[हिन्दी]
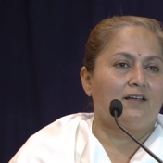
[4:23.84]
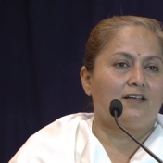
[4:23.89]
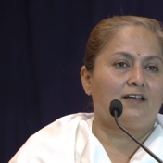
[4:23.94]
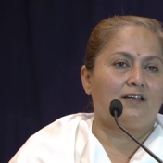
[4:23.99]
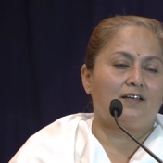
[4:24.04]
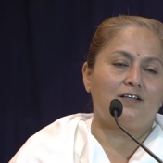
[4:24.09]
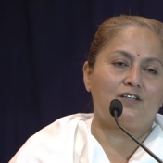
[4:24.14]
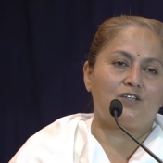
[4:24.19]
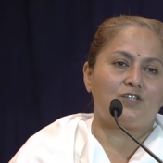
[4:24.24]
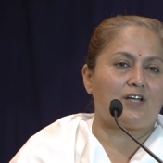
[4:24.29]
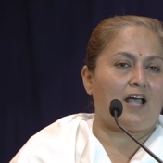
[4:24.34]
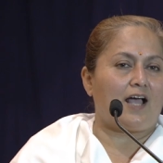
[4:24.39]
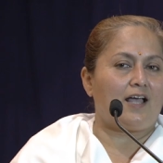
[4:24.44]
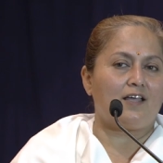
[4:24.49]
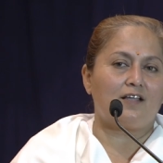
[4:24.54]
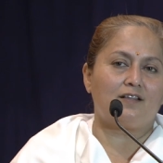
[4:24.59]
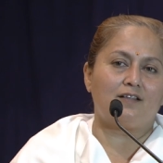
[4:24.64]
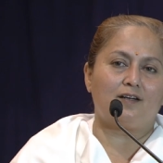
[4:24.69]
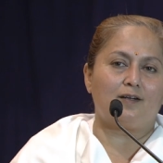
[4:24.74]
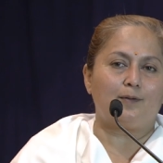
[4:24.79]
कि
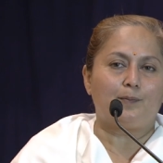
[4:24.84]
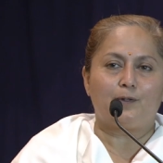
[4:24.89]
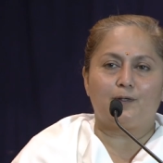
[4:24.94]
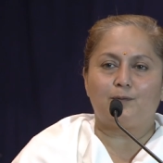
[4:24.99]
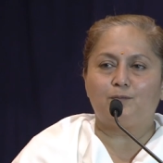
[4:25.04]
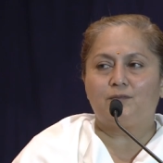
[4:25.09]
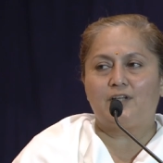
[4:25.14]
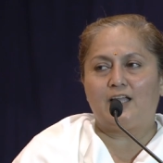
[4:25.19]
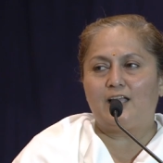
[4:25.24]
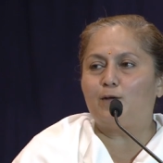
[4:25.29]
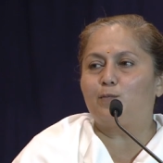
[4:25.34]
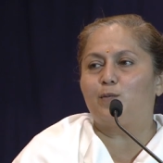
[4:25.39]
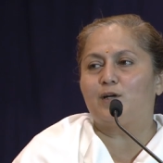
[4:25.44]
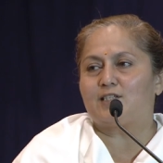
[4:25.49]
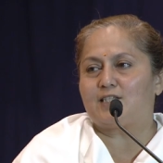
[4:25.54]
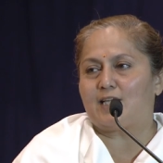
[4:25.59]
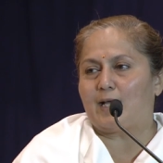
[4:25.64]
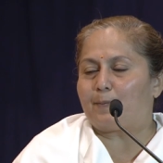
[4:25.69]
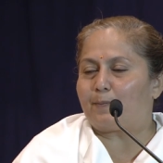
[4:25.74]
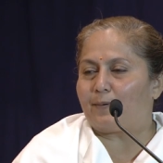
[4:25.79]
शायद अब हम नहीं
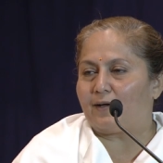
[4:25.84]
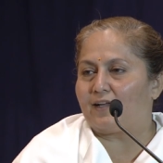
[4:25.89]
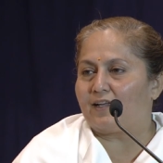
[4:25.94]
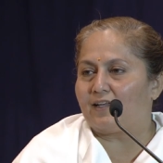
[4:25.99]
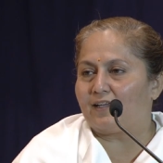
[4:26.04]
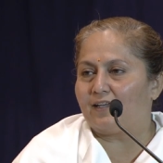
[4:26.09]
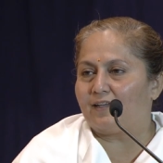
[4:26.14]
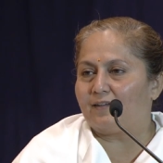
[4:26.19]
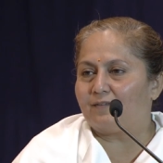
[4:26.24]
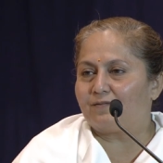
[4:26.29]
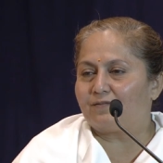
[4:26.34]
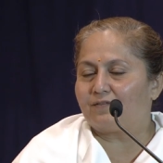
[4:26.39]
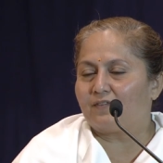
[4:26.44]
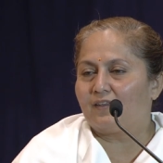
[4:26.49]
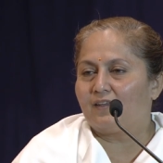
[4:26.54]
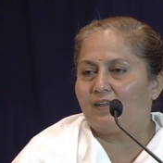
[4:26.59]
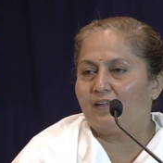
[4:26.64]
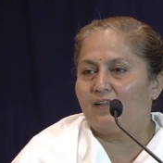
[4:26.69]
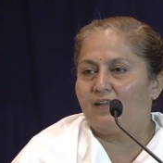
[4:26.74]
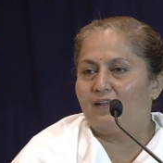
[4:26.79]
बचा पाएंगे
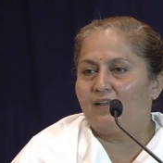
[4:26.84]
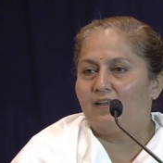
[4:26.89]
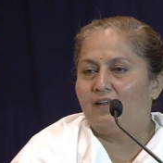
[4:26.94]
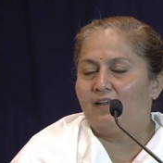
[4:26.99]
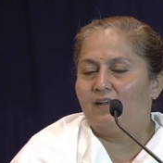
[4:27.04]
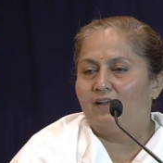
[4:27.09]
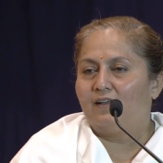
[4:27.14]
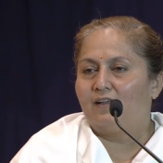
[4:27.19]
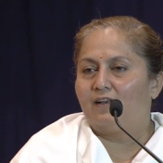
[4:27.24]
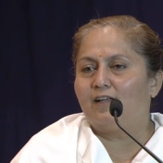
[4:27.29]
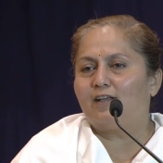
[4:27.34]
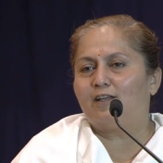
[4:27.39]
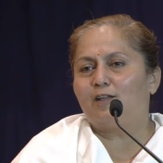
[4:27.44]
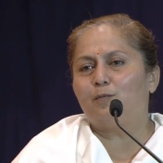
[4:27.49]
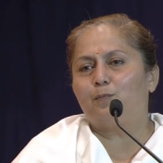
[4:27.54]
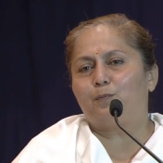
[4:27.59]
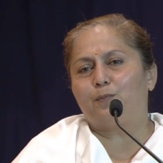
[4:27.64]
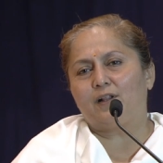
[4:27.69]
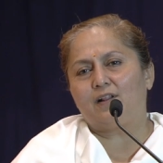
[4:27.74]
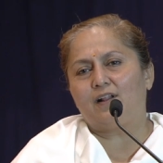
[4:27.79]

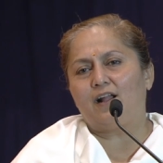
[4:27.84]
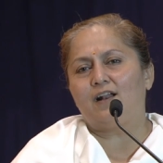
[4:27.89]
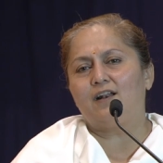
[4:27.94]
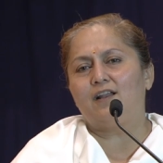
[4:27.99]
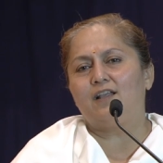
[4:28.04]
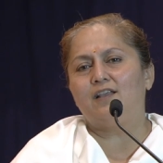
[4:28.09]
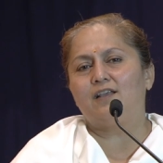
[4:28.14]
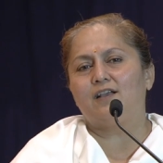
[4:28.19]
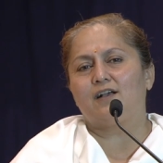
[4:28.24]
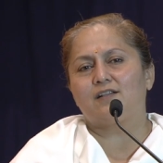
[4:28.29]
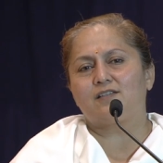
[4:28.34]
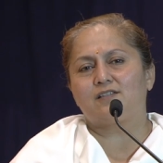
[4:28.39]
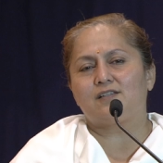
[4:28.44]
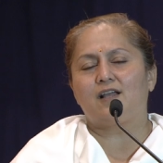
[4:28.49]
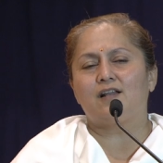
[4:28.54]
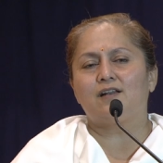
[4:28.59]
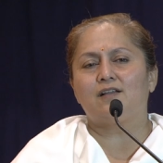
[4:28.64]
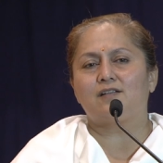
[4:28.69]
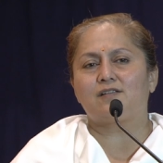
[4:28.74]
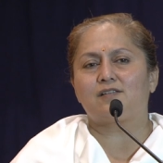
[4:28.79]
लेकिन पता नहीं
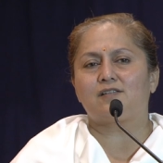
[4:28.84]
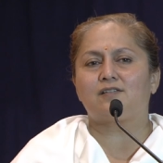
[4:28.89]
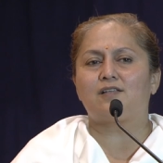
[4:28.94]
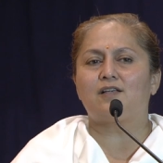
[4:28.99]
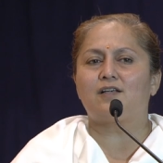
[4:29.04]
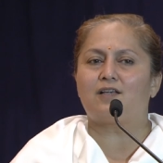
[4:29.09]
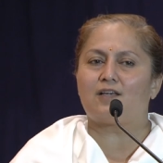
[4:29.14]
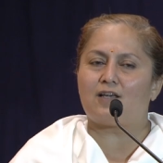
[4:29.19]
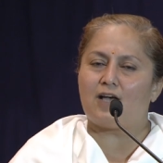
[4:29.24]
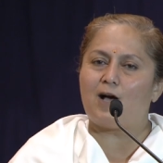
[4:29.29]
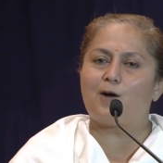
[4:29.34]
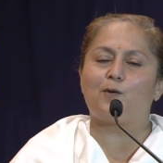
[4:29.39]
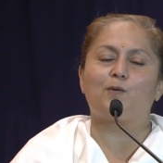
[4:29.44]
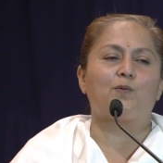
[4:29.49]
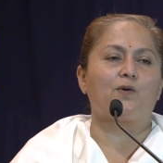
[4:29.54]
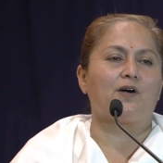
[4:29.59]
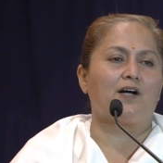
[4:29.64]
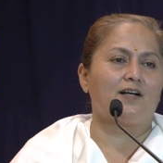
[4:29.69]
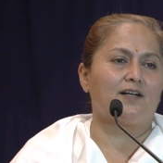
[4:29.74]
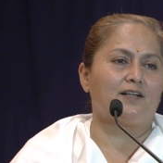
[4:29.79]
अचानक से क्या
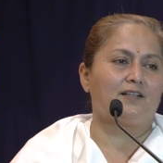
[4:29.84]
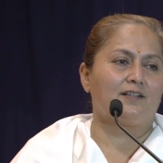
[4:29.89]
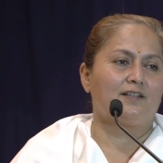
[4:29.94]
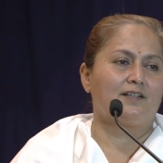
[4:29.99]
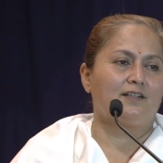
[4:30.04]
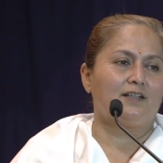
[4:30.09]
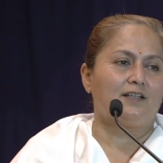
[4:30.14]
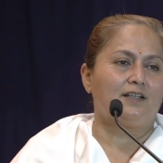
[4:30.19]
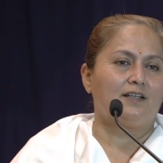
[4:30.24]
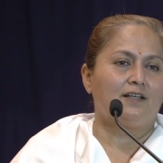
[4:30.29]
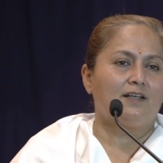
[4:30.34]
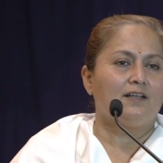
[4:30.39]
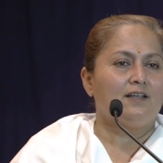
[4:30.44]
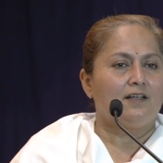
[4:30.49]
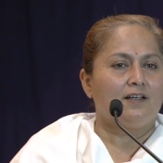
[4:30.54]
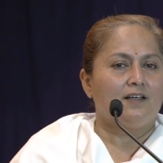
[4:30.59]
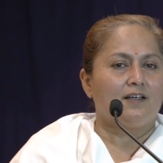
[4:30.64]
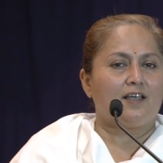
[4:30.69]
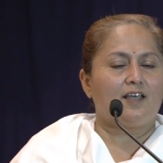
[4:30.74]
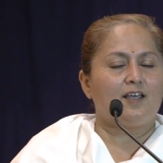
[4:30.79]
हुआ
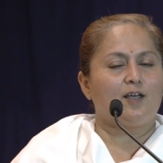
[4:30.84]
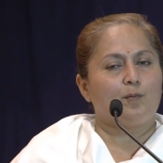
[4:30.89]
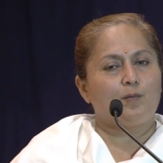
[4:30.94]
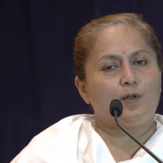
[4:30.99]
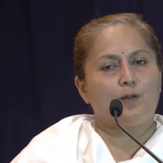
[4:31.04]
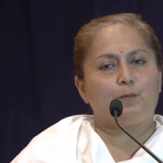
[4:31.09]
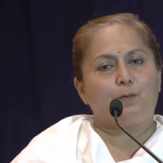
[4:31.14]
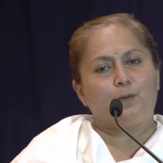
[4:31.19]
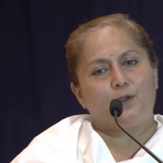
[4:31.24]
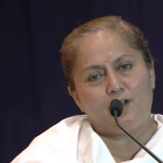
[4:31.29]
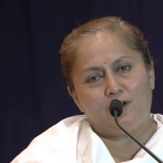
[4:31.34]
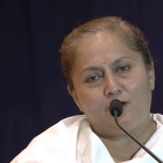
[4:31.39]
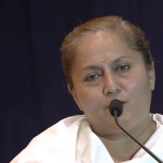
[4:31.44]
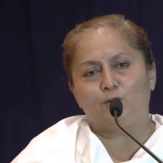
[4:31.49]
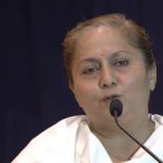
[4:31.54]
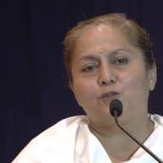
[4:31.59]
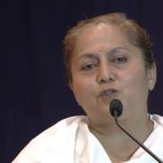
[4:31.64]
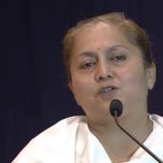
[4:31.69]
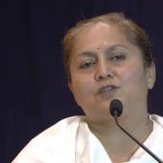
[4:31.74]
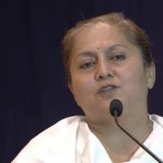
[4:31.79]
कि हमें फिर
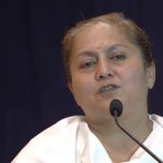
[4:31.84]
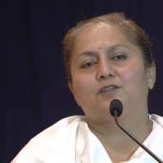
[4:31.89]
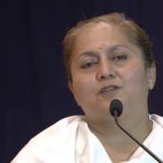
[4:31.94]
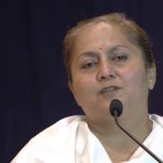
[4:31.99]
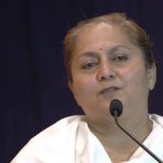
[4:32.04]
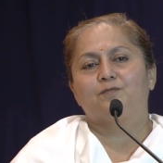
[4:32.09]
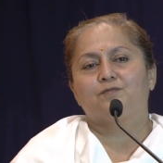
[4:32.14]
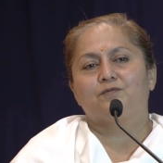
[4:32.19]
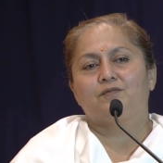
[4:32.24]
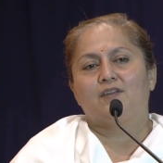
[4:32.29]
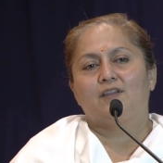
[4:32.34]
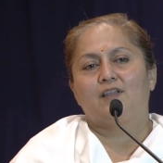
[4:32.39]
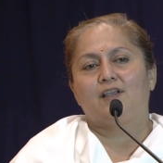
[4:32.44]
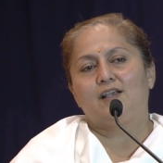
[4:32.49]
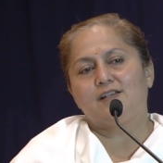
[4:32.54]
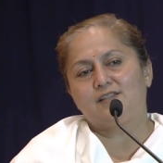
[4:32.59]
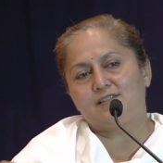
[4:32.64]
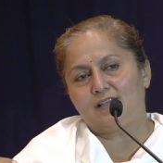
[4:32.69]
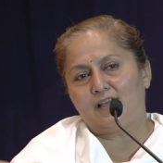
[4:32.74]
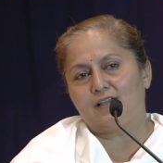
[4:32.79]
कुछ
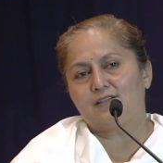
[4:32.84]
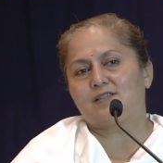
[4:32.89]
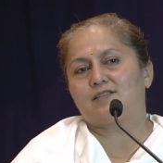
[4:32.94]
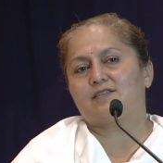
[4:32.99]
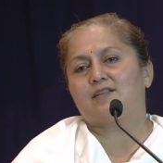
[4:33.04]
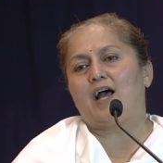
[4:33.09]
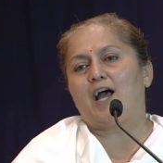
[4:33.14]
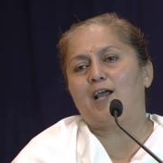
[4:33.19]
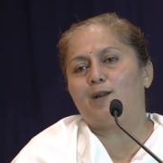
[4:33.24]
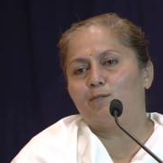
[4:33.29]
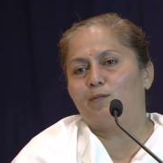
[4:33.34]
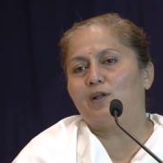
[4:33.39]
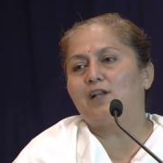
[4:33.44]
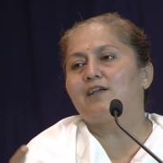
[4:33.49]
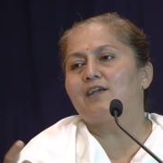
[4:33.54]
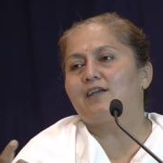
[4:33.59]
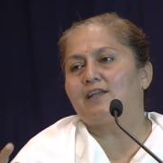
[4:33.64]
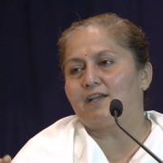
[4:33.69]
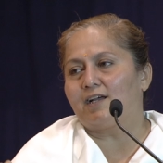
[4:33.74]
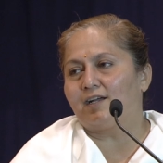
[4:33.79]
ऐसा स्थान मिल
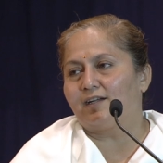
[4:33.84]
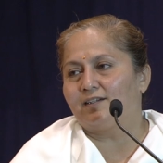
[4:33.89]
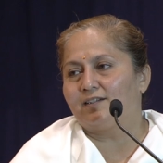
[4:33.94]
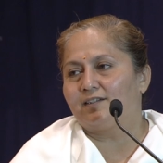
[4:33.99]
गया